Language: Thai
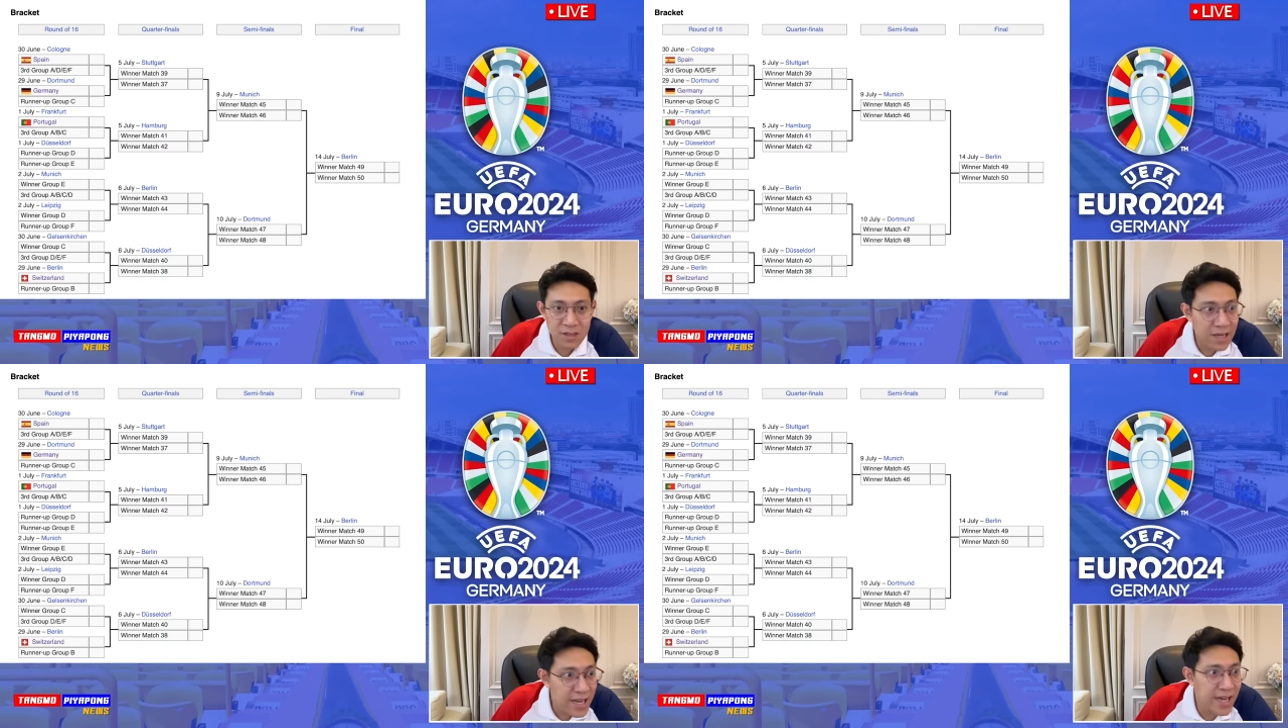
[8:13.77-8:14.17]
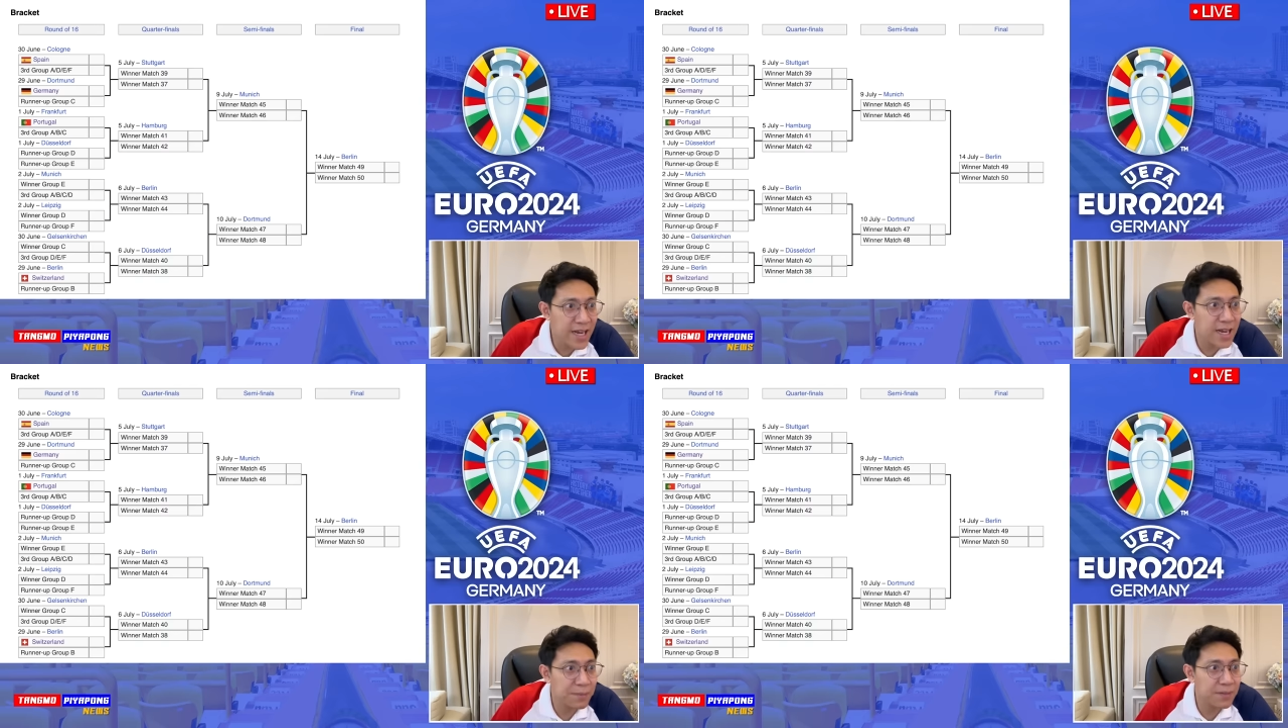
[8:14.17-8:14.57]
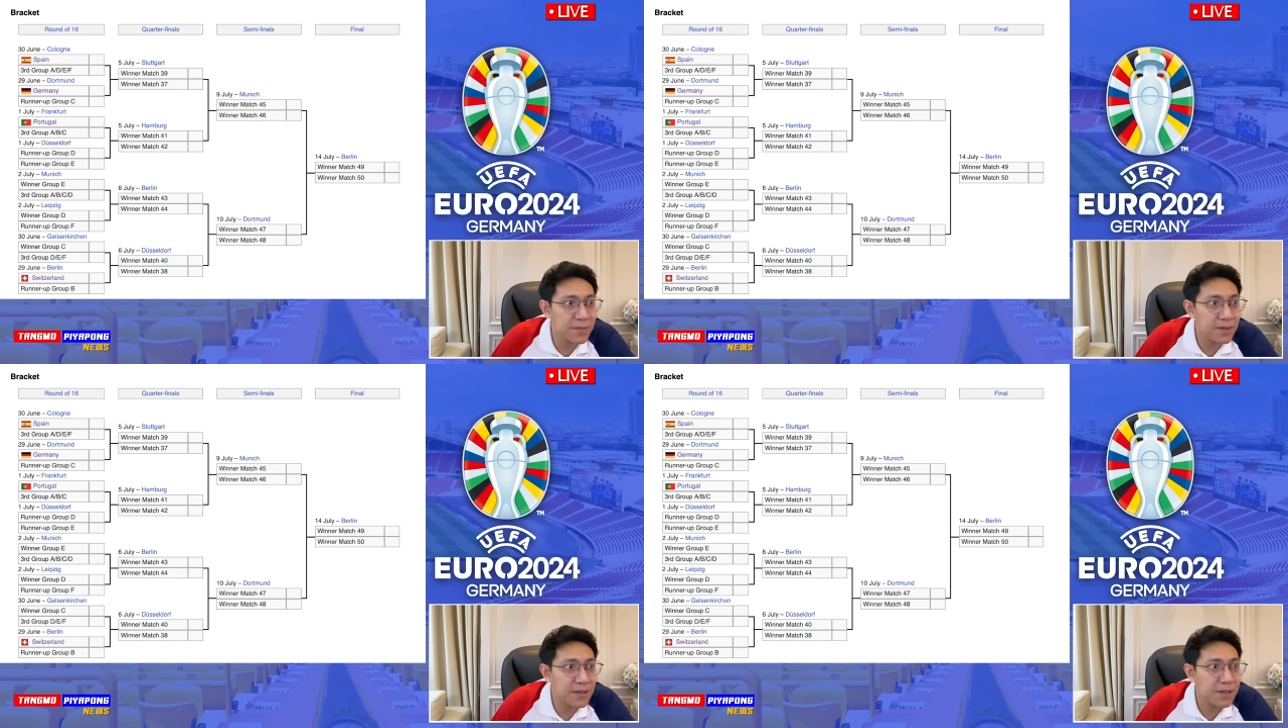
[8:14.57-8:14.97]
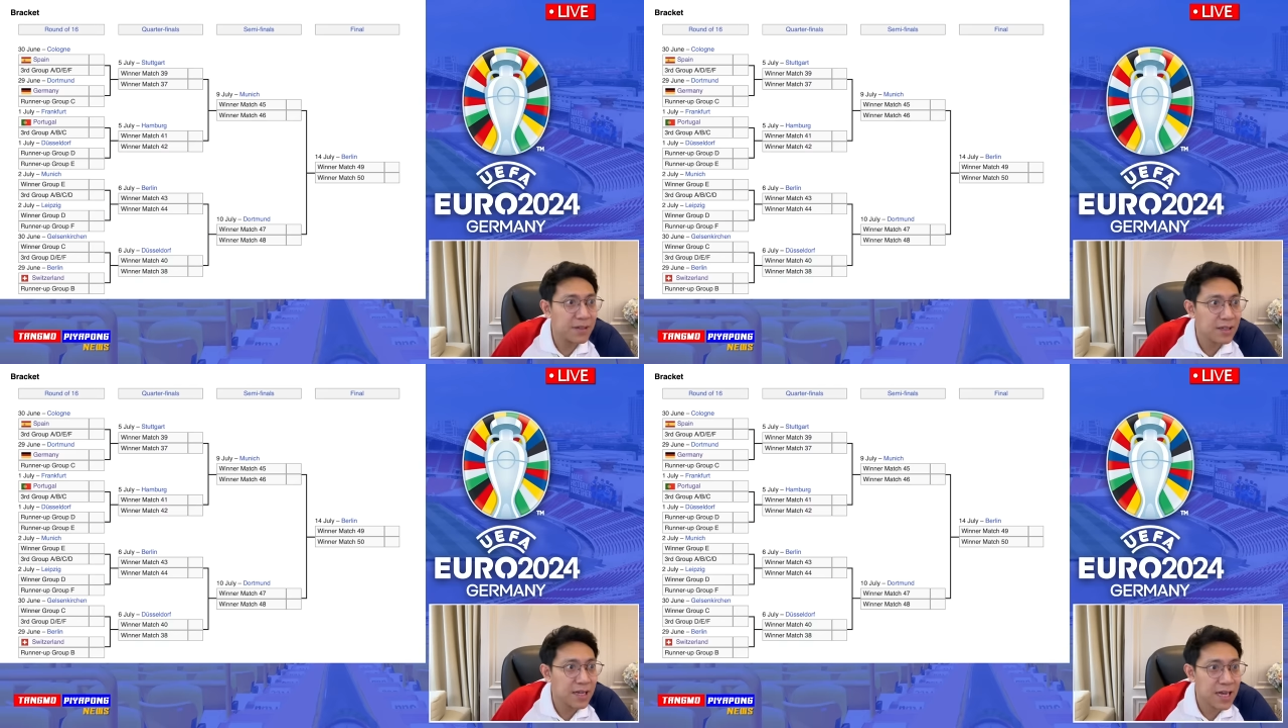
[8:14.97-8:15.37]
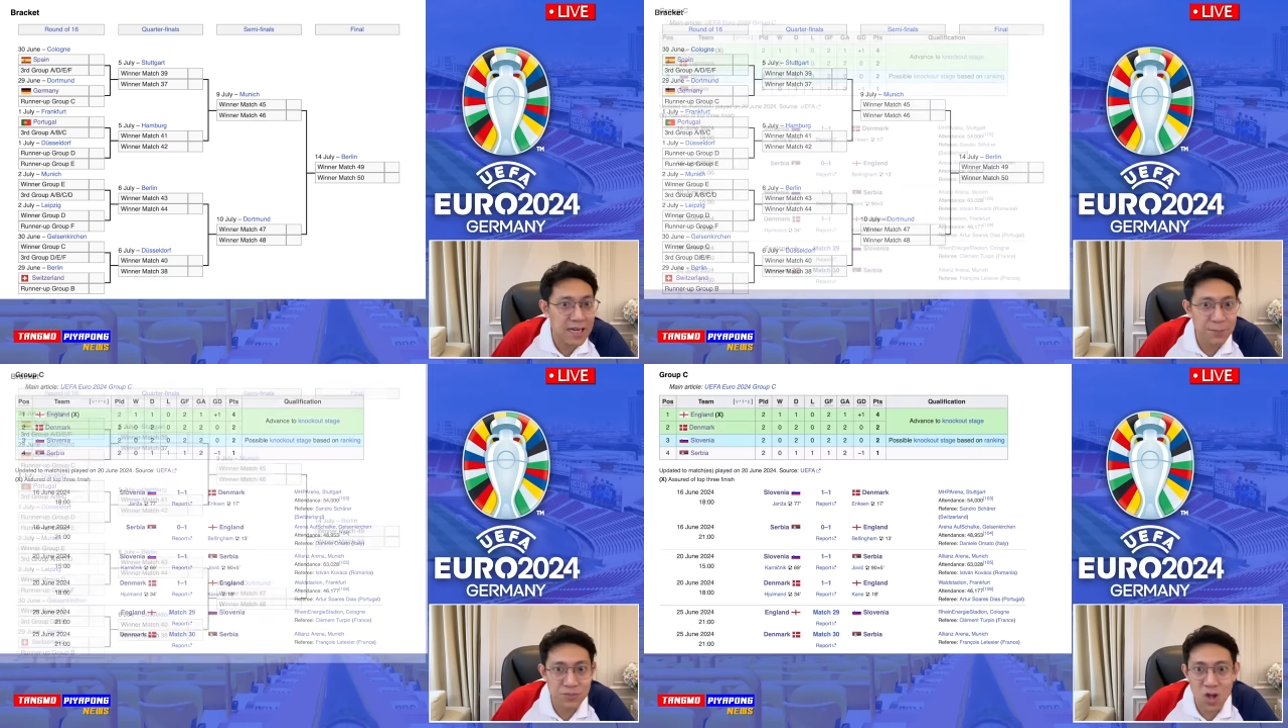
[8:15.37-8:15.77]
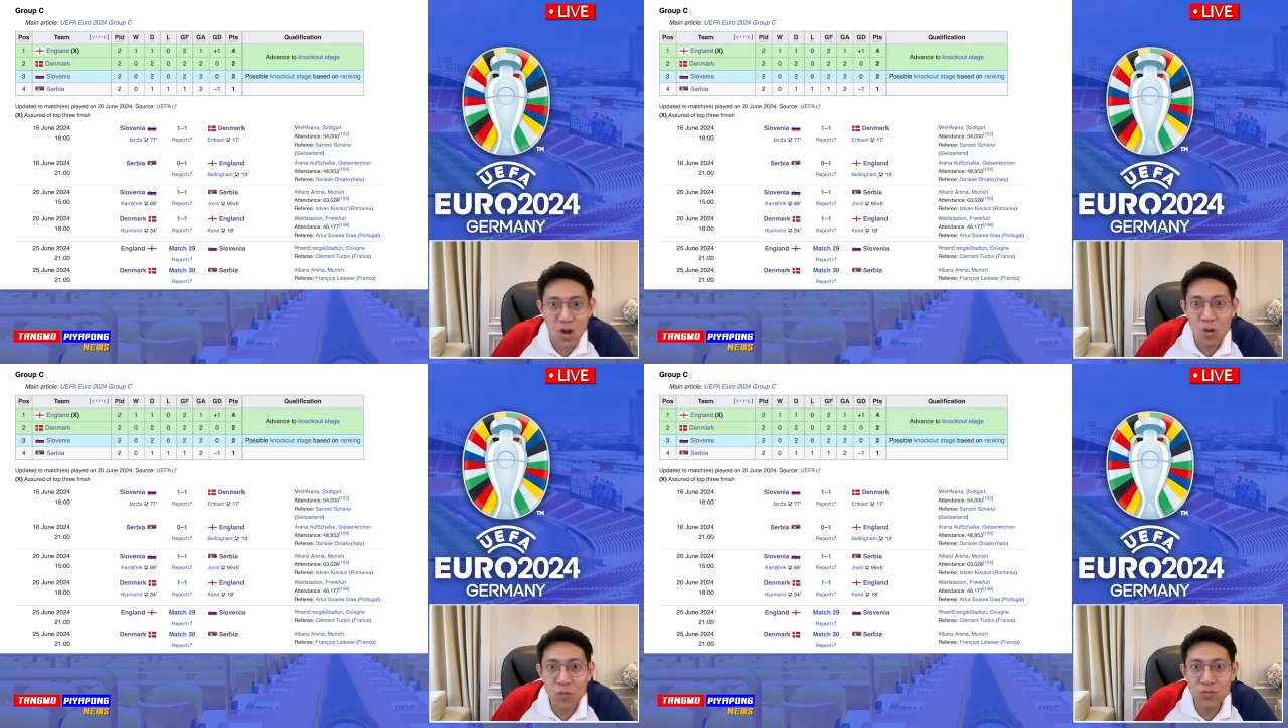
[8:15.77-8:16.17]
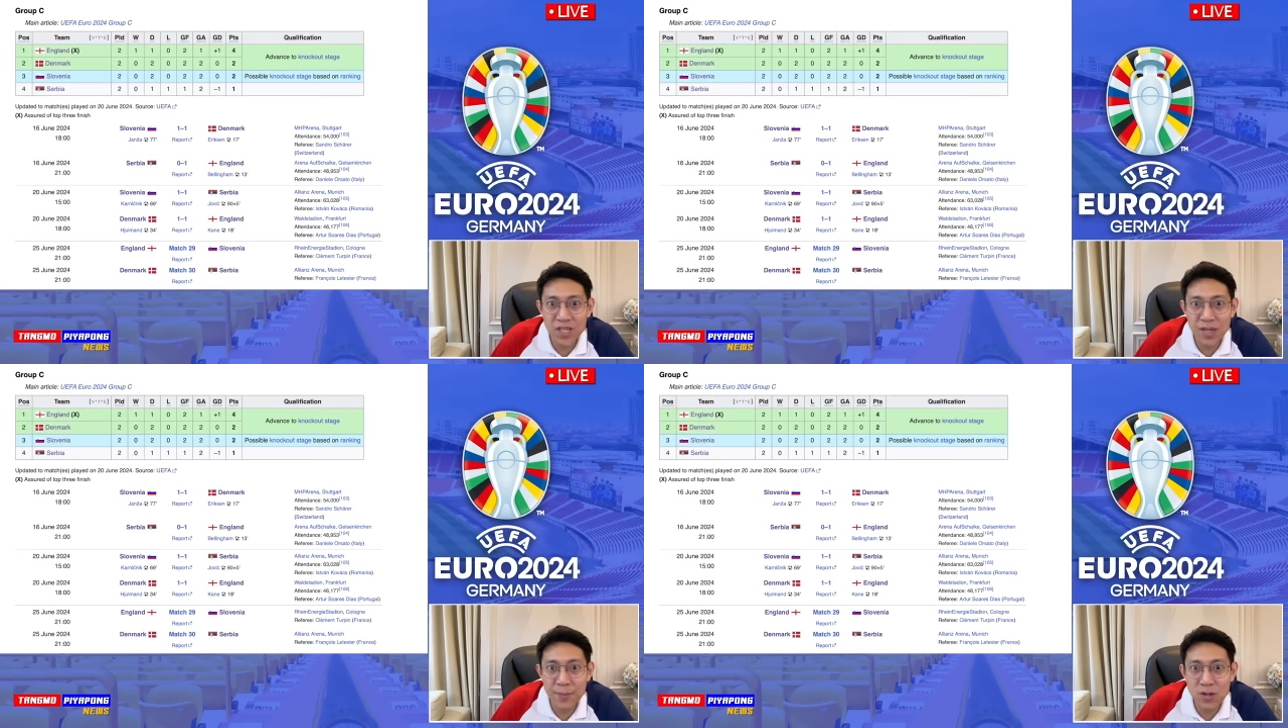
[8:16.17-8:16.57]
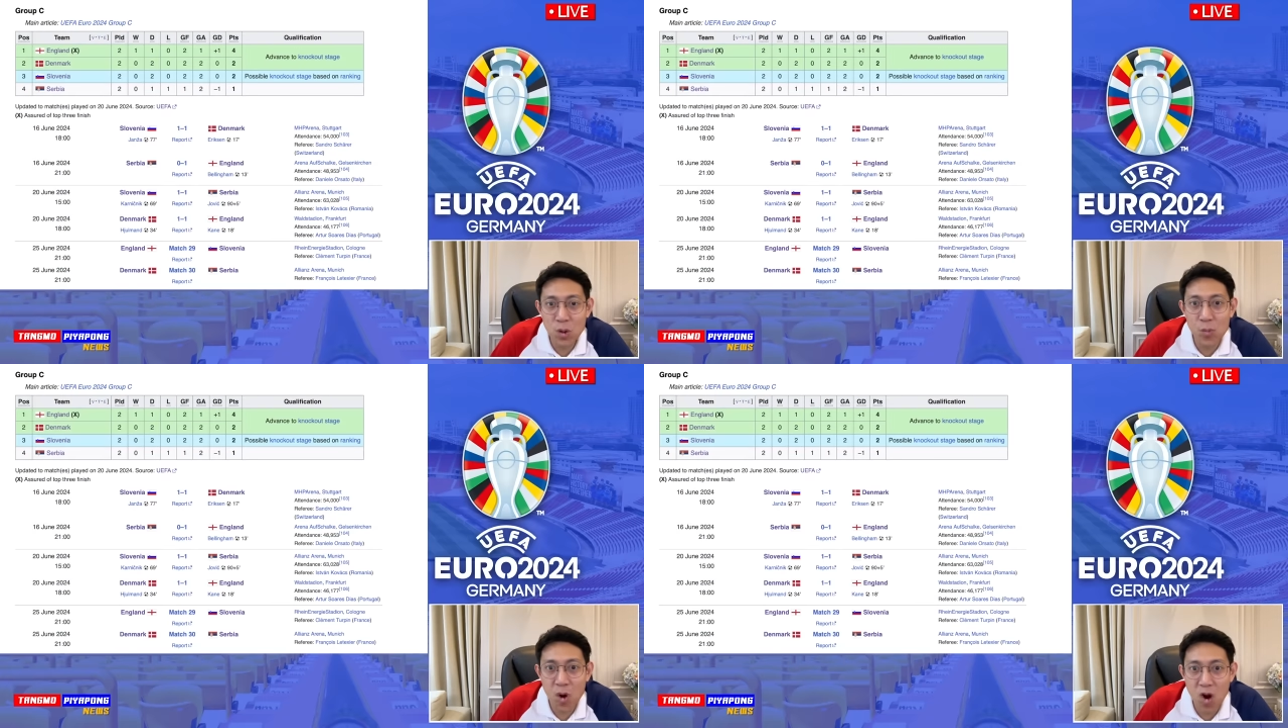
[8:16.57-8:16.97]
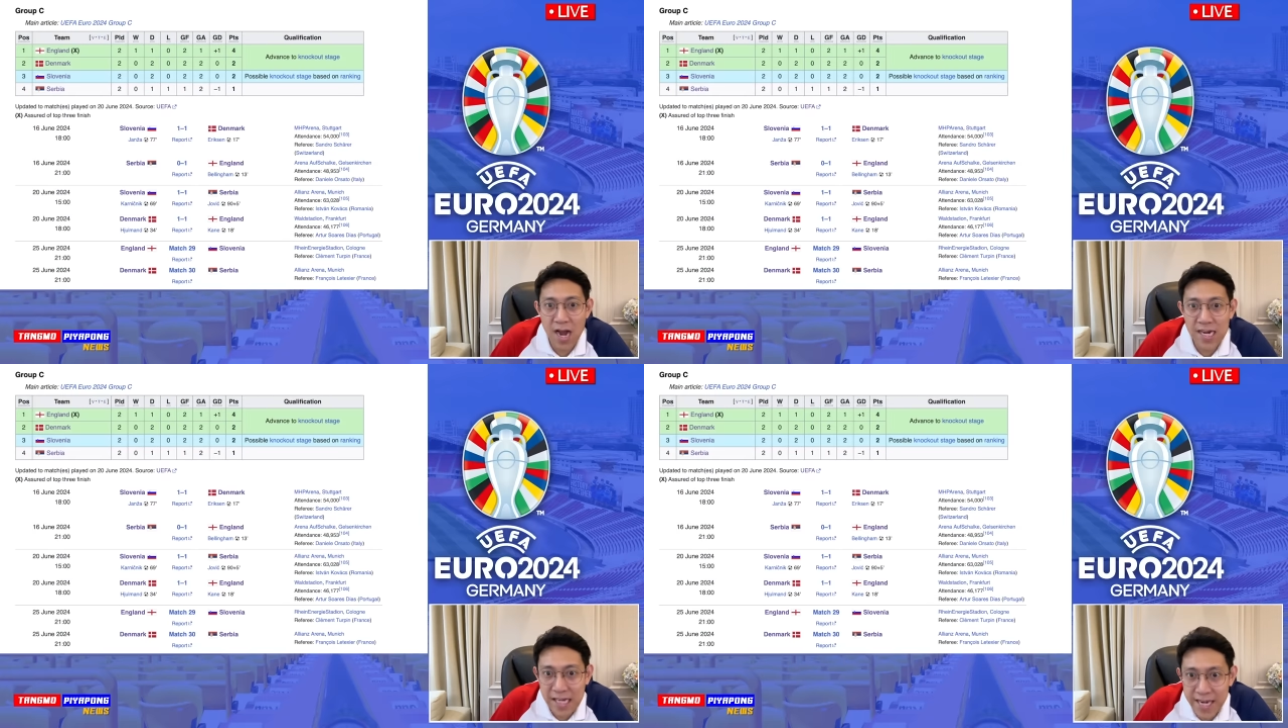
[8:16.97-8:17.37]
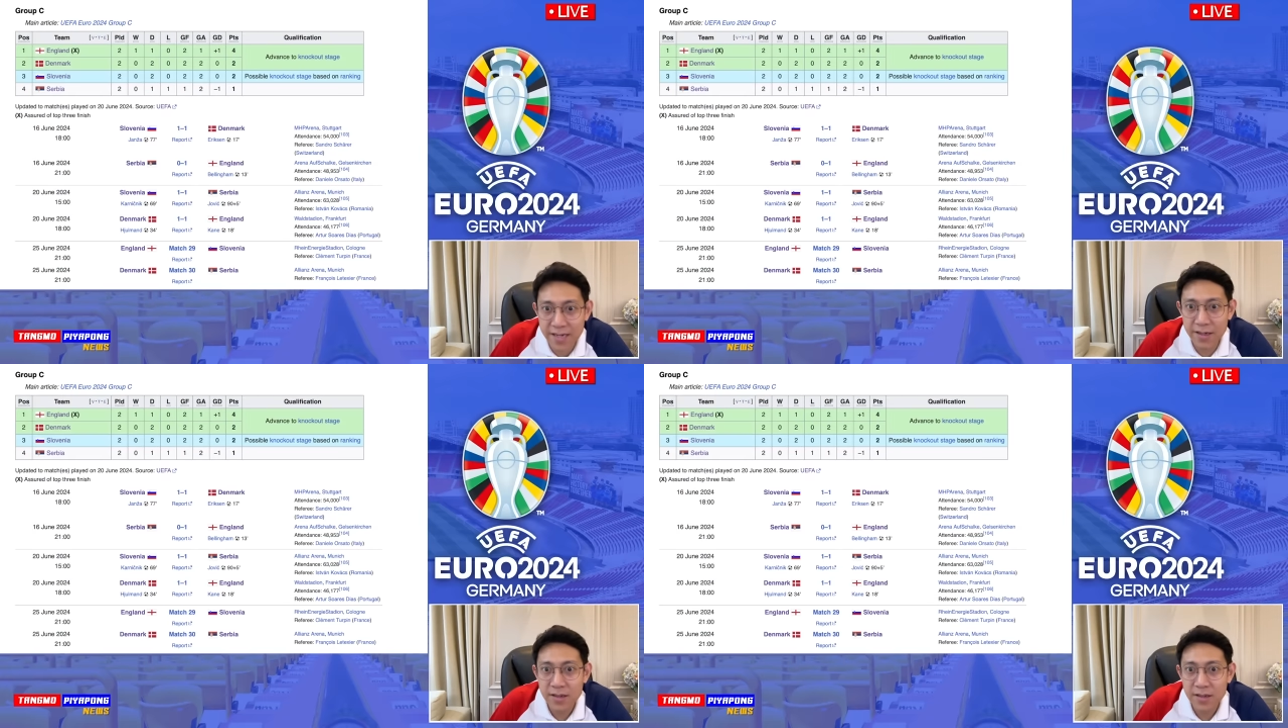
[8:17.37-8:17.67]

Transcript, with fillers: นี่ครับอันดับสองกลุ่ม C เป็นกลุ่มของอังกฤษ